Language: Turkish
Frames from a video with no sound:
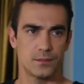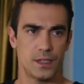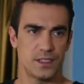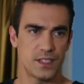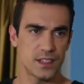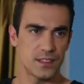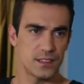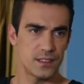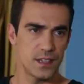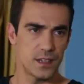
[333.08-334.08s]
Beni
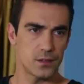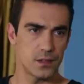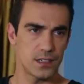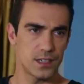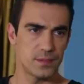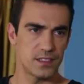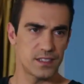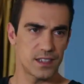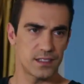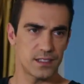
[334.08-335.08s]
çağırsaydın eğer olay
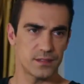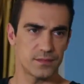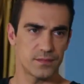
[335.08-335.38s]
kapanacaktı.